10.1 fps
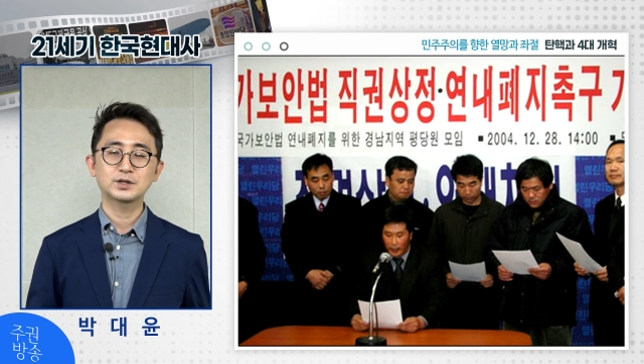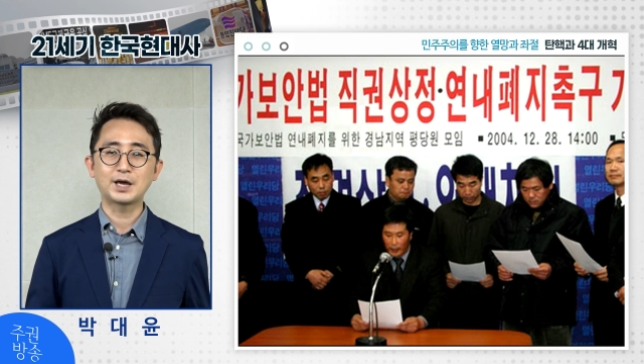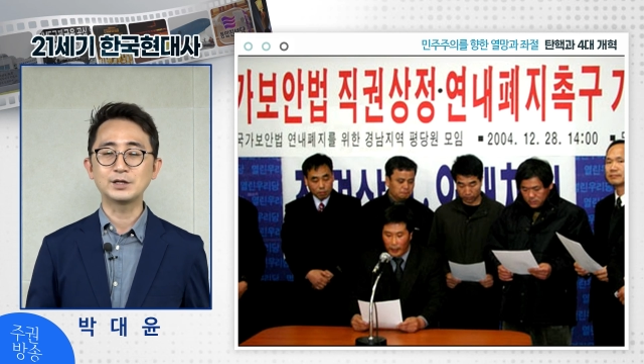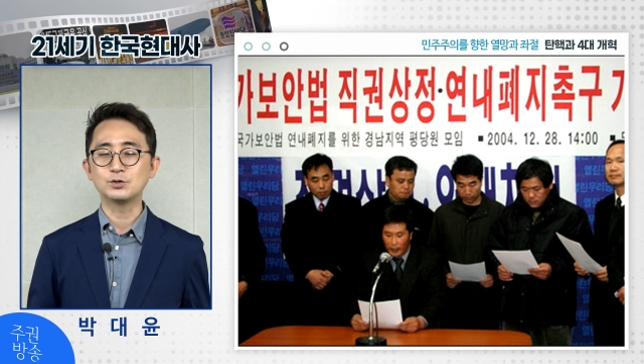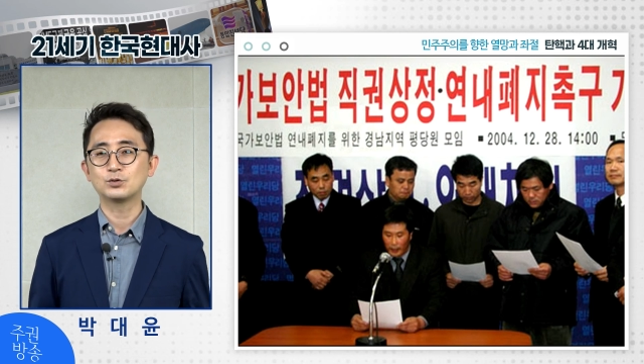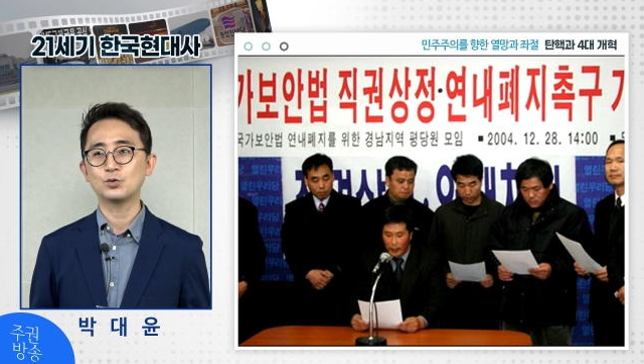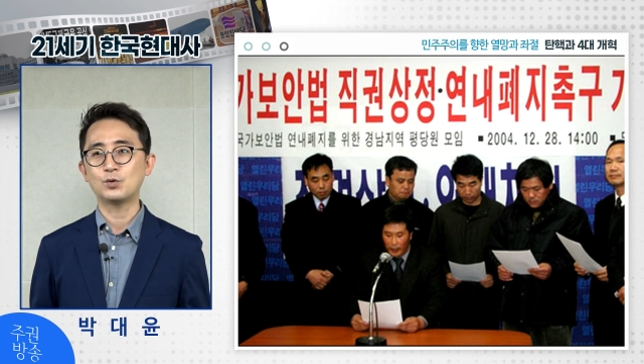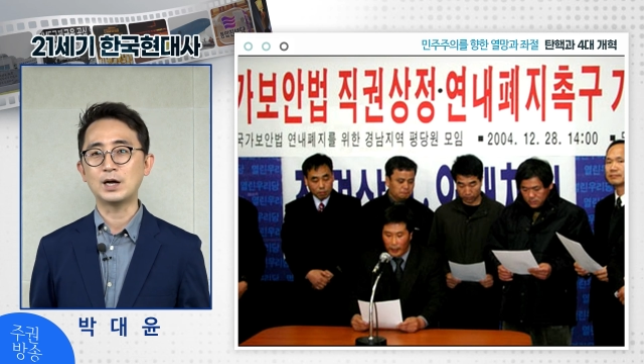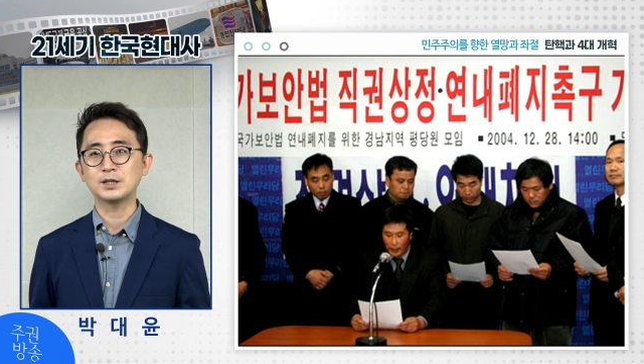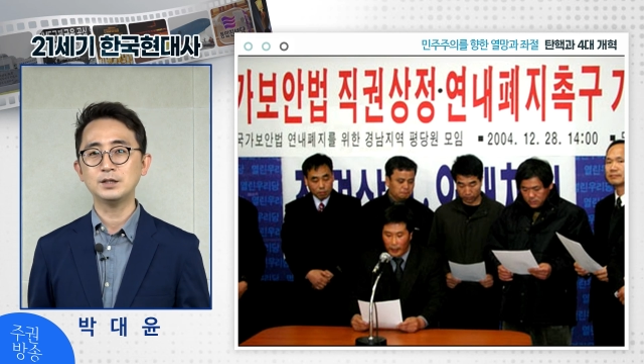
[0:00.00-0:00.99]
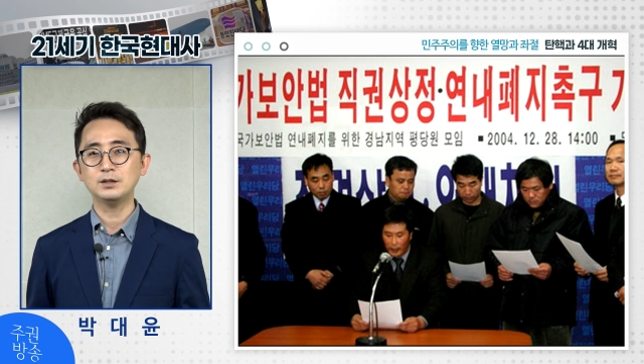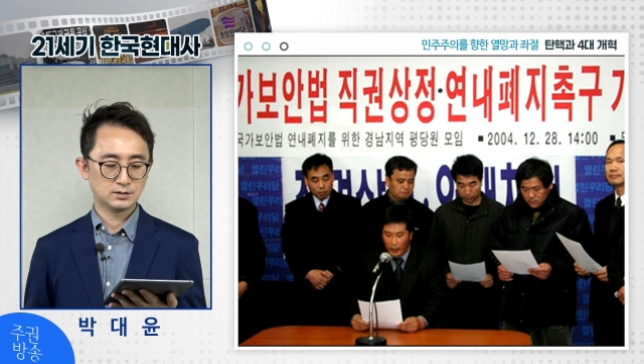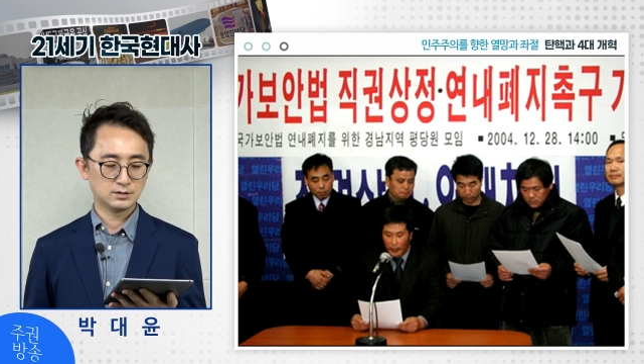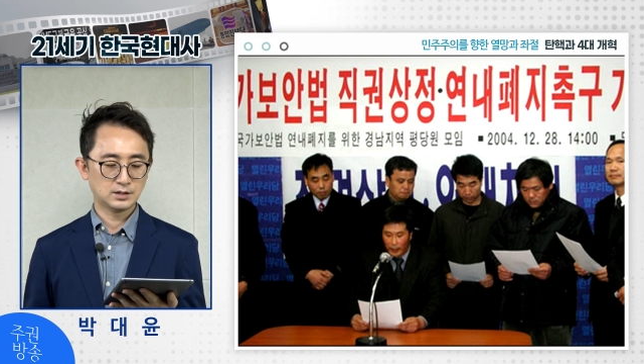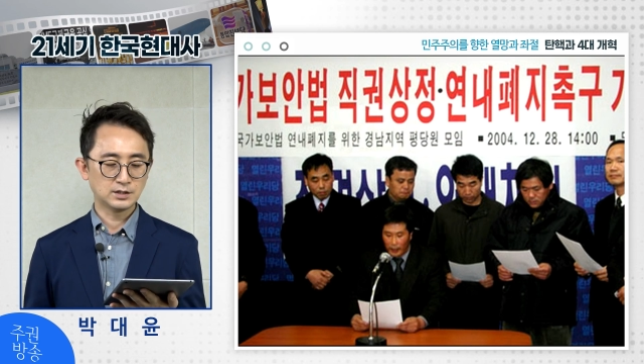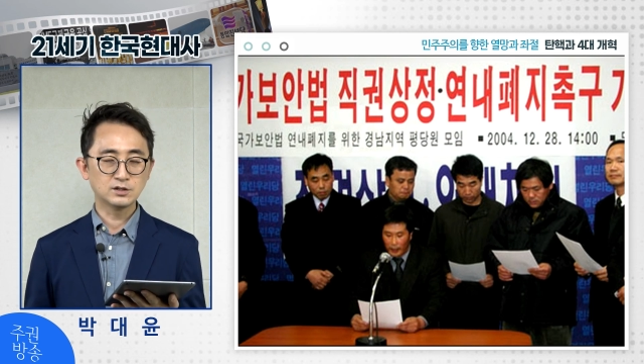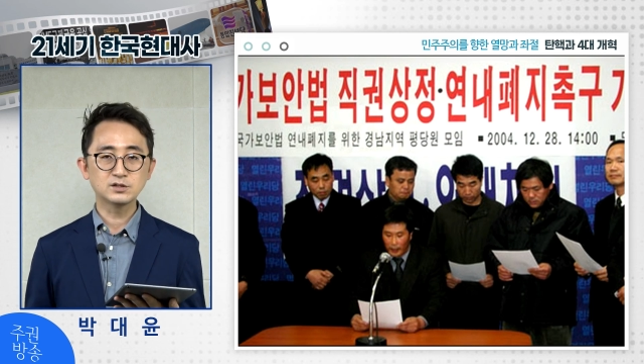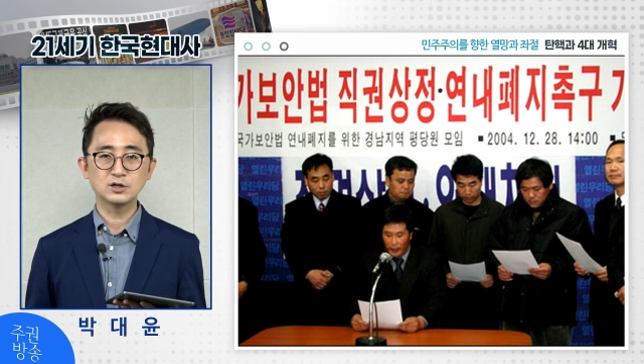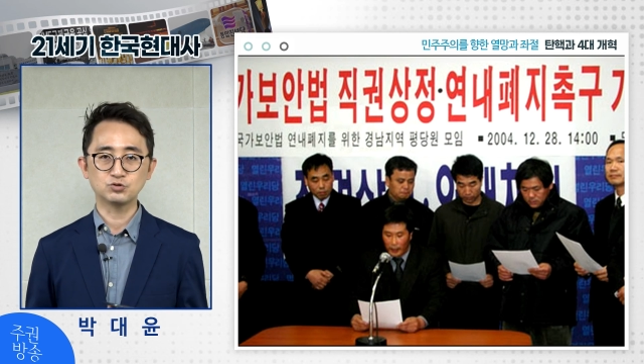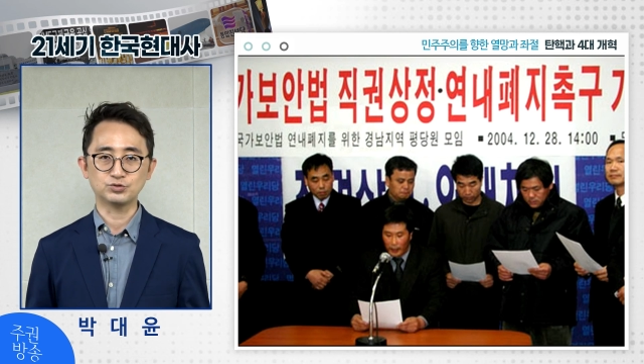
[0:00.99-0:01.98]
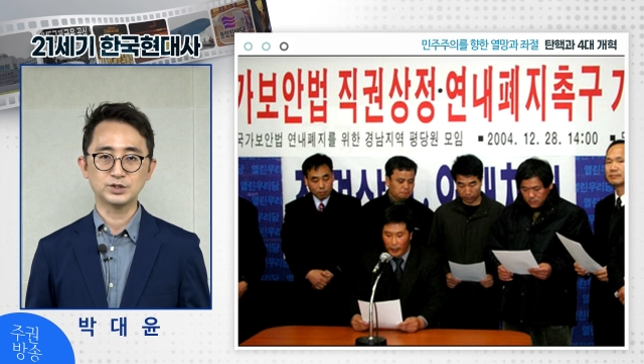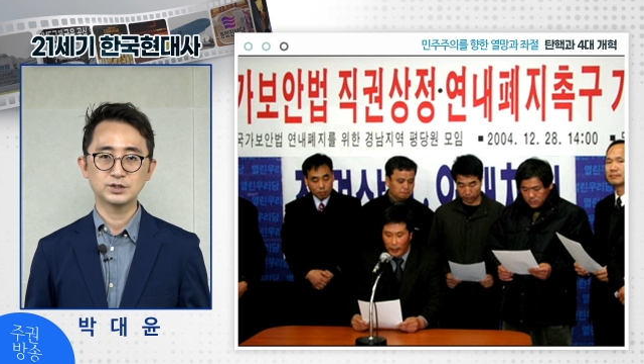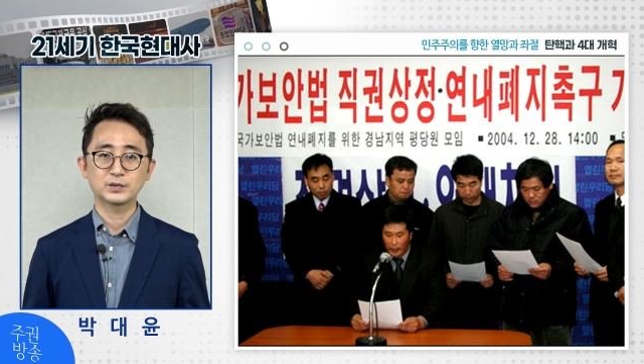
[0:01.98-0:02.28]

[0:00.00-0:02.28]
개정도 아닌 그냥 현상 유지.